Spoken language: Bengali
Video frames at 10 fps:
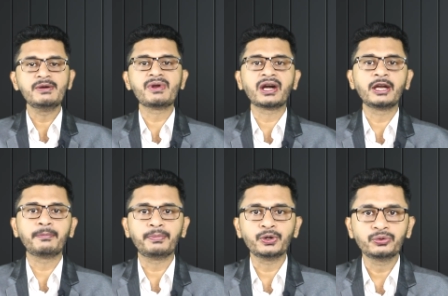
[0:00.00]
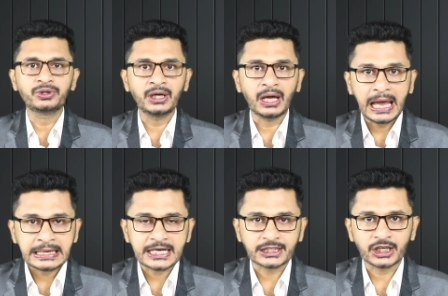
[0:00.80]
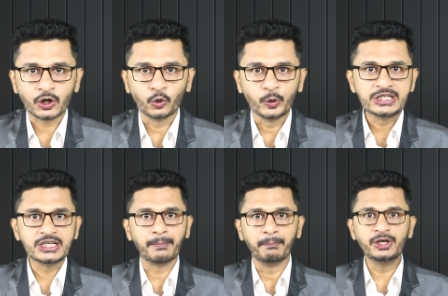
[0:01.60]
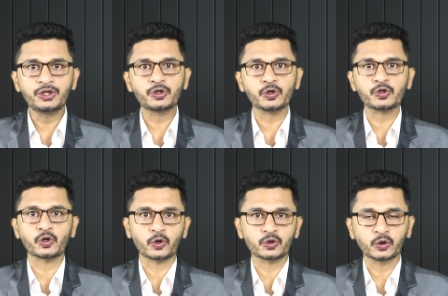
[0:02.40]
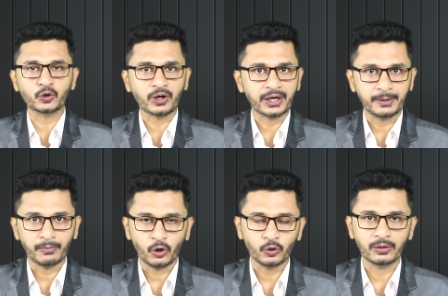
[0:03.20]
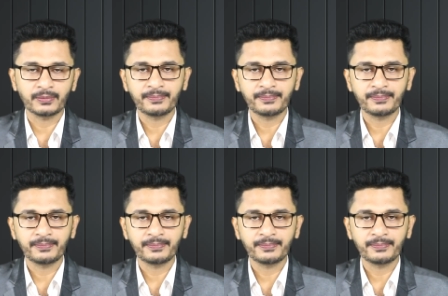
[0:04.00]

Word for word: ইমরানের বিরুদ্ধে একাটা হয়েছে বিশ্ব ষড়যন্ত্রকারী মহল